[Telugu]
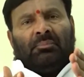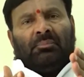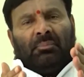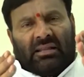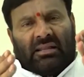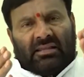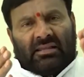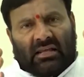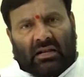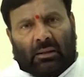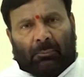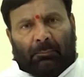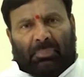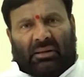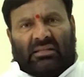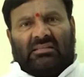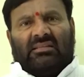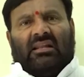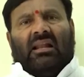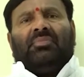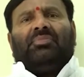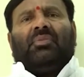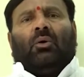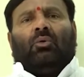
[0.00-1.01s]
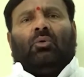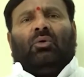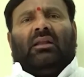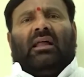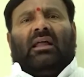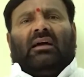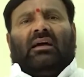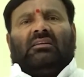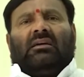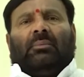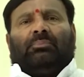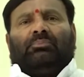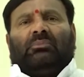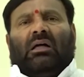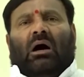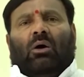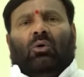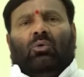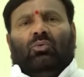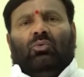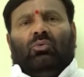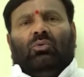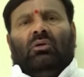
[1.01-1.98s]
మరి ఇలా ప్రజలంతా కూడా నాకు చెప్తా
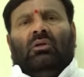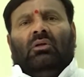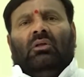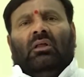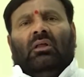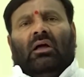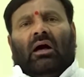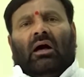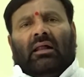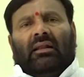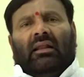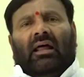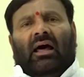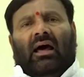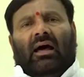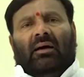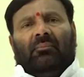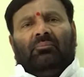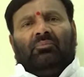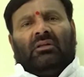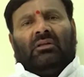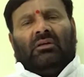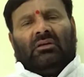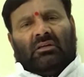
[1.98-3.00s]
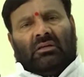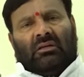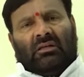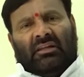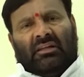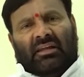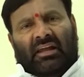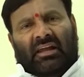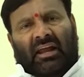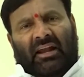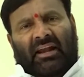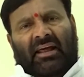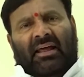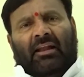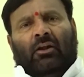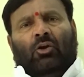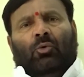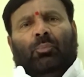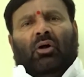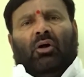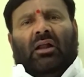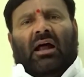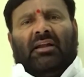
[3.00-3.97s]
ఉరు అన్న ఇది
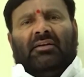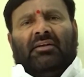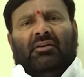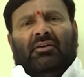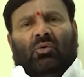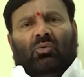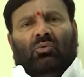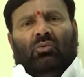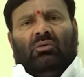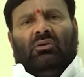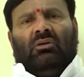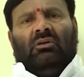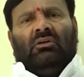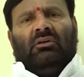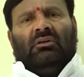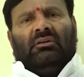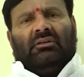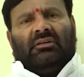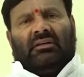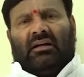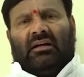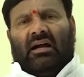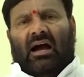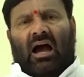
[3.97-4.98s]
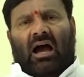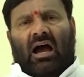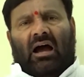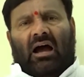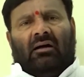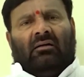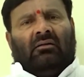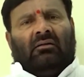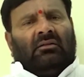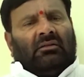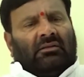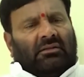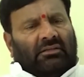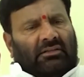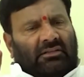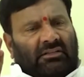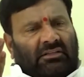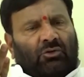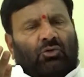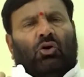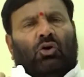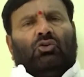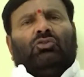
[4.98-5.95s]
ఏడేళ్ళు పోరాడినవు ఇంకా
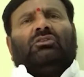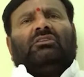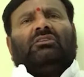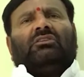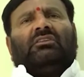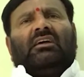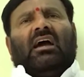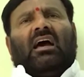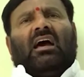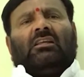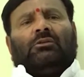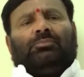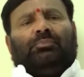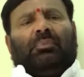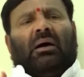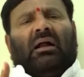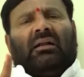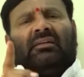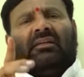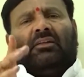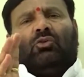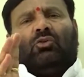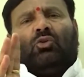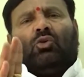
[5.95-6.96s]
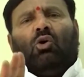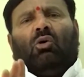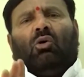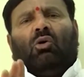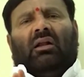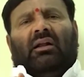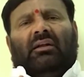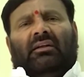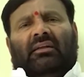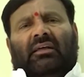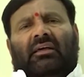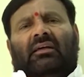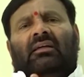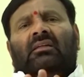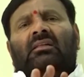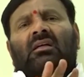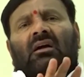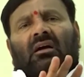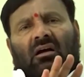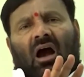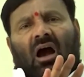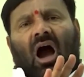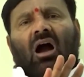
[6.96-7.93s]
ఈరోజు టీఆర్ఎస్ పార్టీని ఎదుర్కోవాలంటే
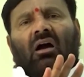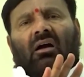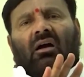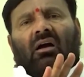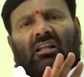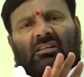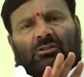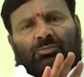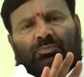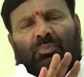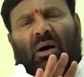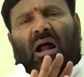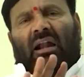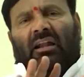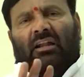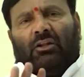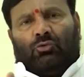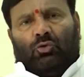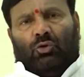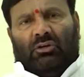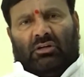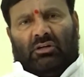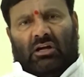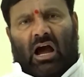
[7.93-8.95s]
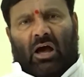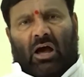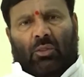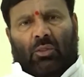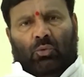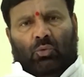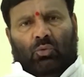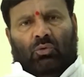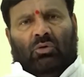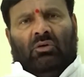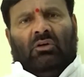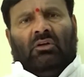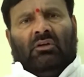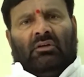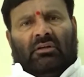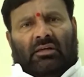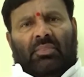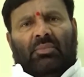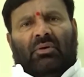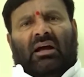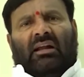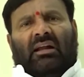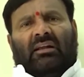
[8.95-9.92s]
కాంగ్రెస్ పార్టీతో కాదు
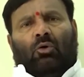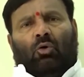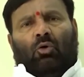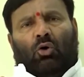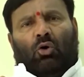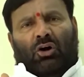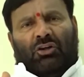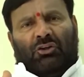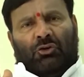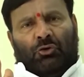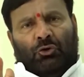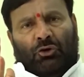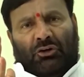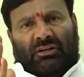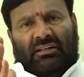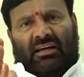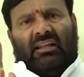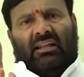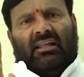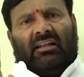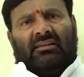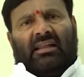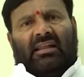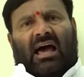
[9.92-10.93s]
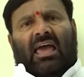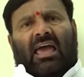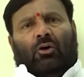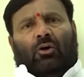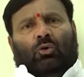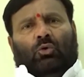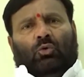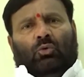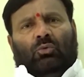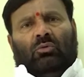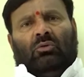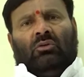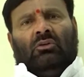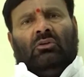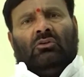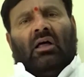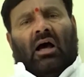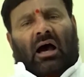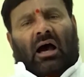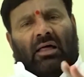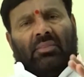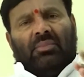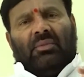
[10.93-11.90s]
ఎందుకంటే ఒక యూనిట్గా లేరు నాయకులు
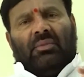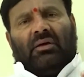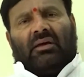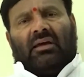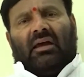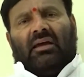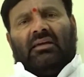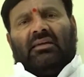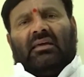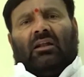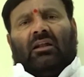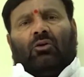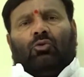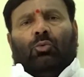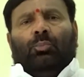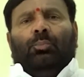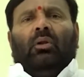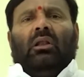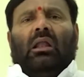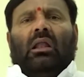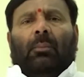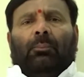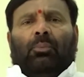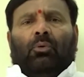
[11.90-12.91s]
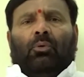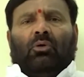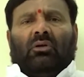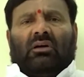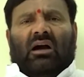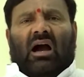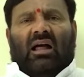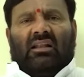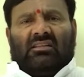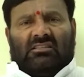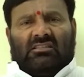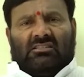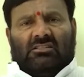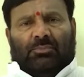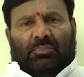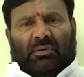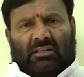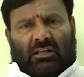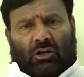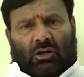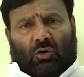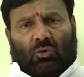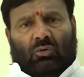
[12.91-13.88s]
అందుకే ఇవాళ కుత్బుల్లాపూర్ కానిసించి
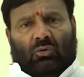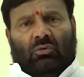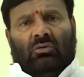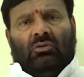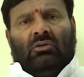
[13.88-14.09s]
ప్రజలు